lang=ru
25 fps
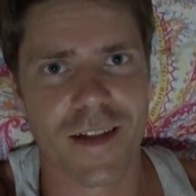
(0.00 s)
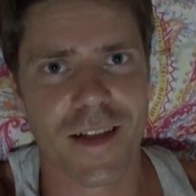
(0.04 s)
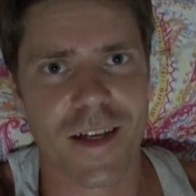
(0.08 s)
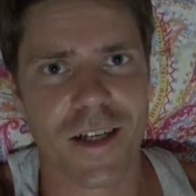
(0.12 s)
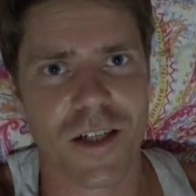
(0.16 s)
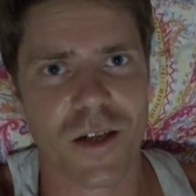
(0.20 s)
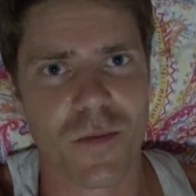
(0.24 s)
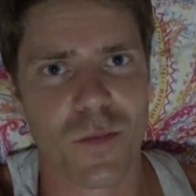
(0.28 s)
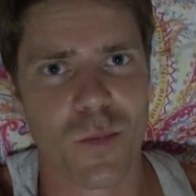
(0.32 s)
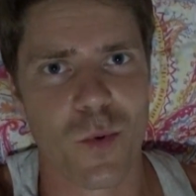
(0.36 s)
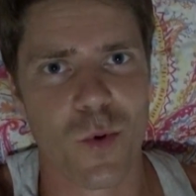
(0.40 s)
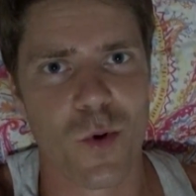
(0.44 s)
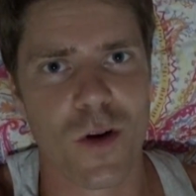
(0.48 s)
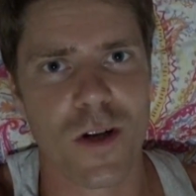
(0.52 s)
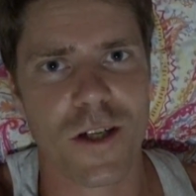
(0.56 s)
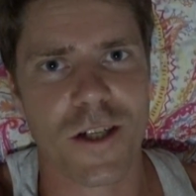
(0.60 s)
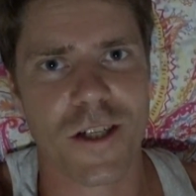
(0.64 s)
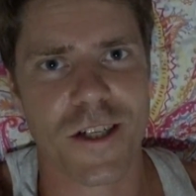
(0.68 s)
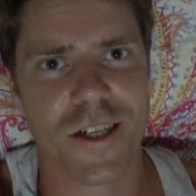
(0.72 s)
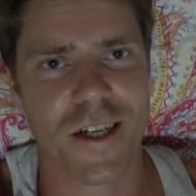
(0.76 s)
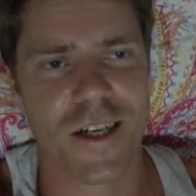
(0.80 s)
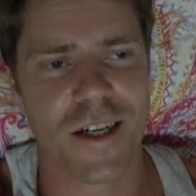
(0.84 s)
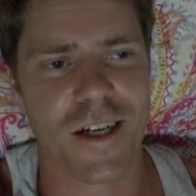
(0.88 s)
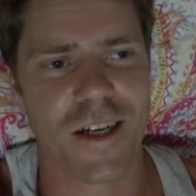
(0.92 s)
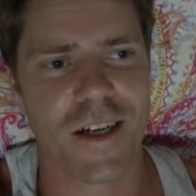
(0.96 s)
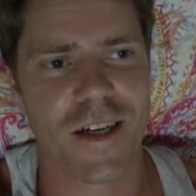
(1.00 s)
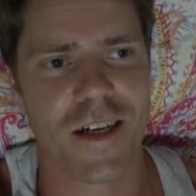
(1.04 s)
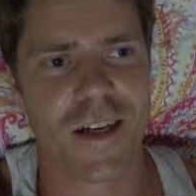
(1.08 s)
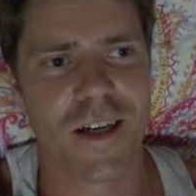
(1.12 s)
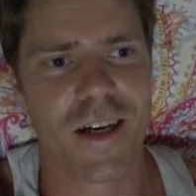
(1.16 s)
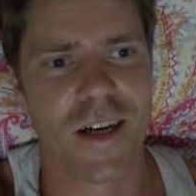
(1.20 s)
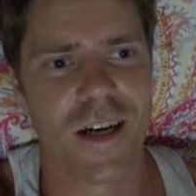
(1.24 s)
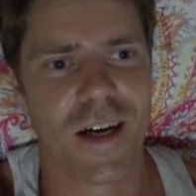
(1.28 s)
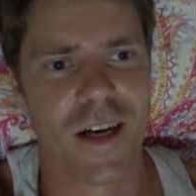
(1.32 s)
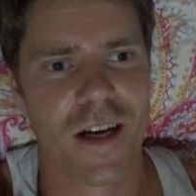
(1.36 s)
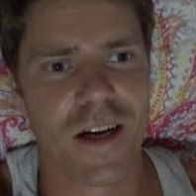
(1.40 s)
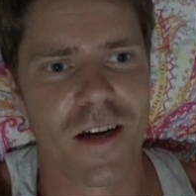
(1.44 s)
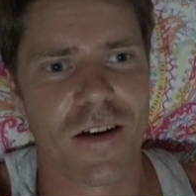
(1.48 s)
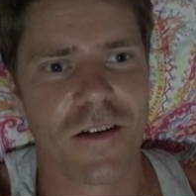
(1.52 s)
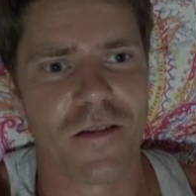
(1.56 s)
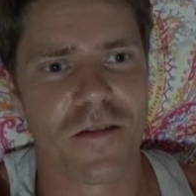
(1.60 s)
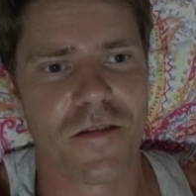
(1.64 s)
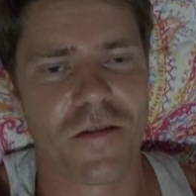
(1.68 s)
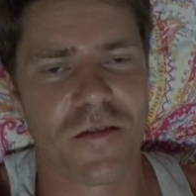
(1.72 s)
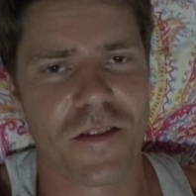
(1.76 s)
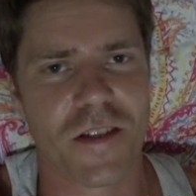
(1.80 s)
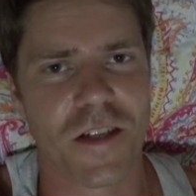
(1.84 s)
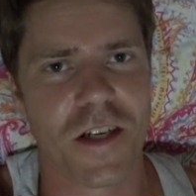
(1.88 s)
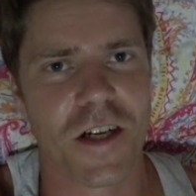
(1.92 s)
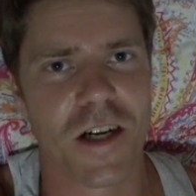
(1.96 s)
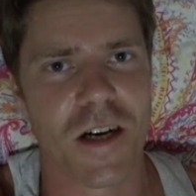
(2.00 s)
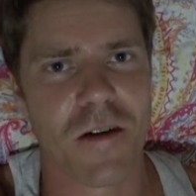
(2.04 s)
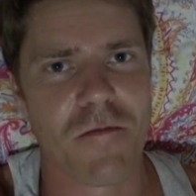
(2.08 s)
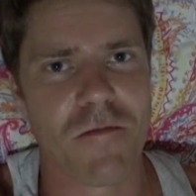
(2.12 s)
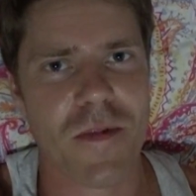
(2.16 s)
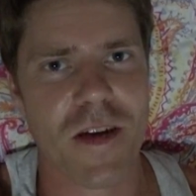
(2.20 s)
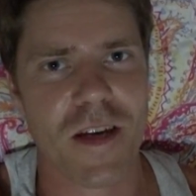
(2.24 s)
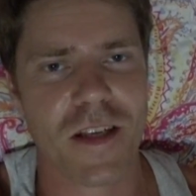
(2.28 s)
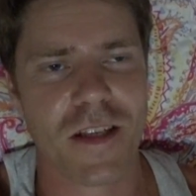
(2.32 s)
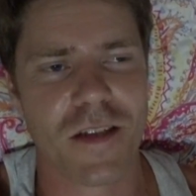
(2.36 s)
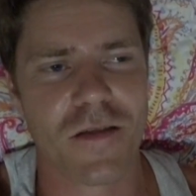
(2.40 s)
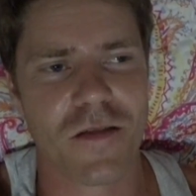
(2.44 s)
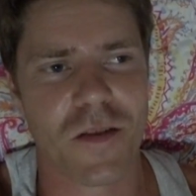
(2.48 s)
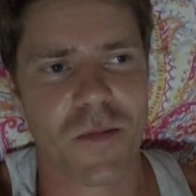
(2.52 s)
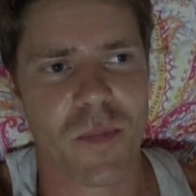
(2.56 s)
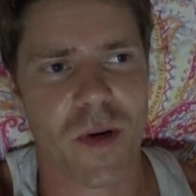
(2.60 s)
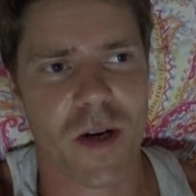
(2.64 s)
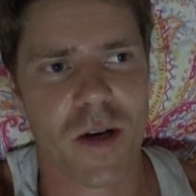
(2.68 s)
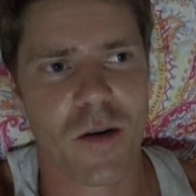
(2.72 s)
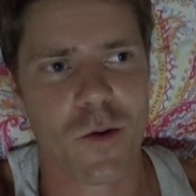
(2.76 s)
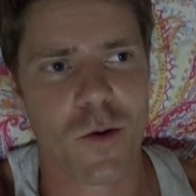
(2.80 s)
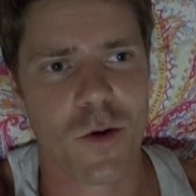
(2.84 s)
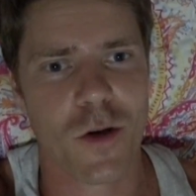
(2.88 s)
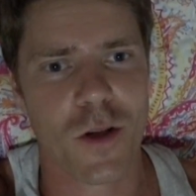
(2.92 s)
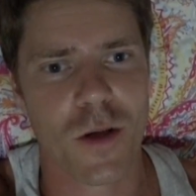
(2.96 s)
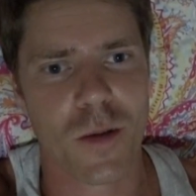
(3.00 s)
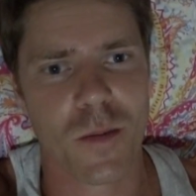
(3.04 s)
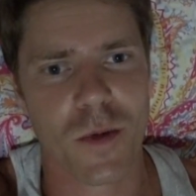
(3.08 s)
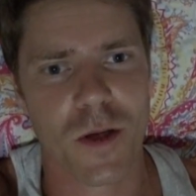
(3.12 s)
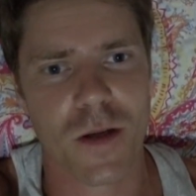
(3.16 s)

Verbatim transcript: даже больше, в тихом месте, в спокойном.